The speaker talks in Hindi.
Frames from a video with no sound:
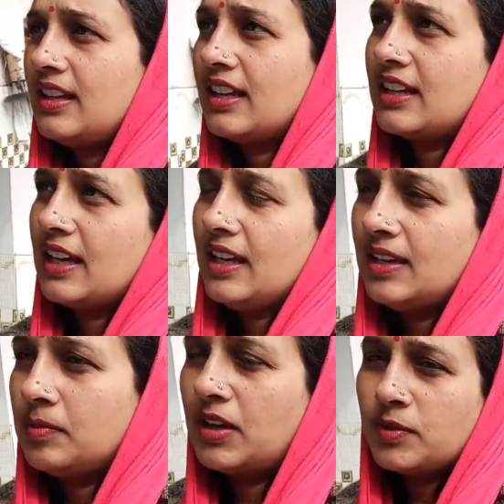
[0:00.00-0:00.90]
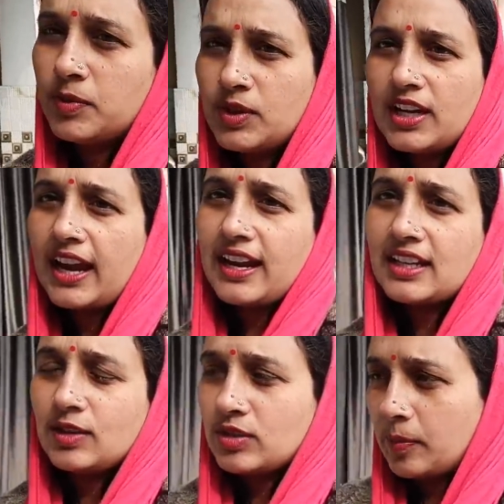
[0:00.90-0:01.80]
देखिए मजबूरी है
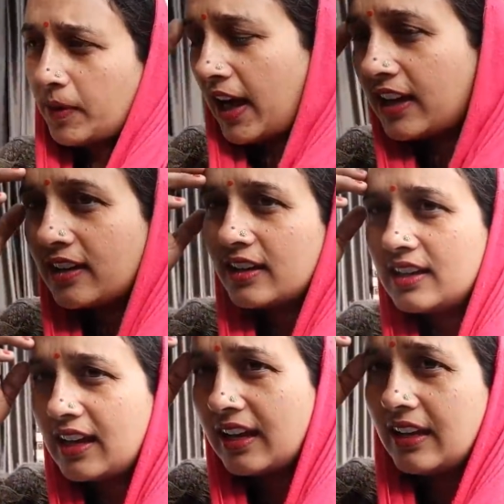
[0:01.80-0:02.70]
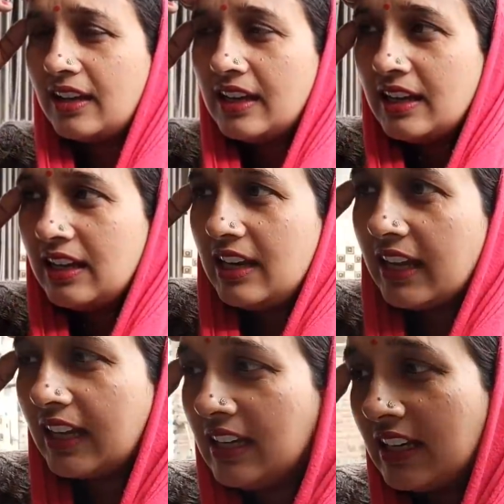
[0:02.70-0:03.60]
कि उसे पढ़ाई करनी है
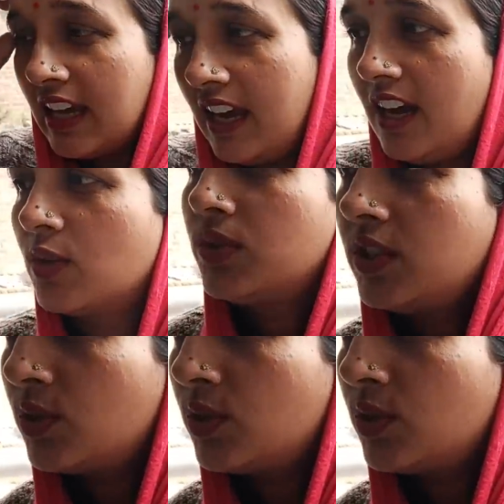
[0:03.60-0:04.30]
लेकिन ये उसी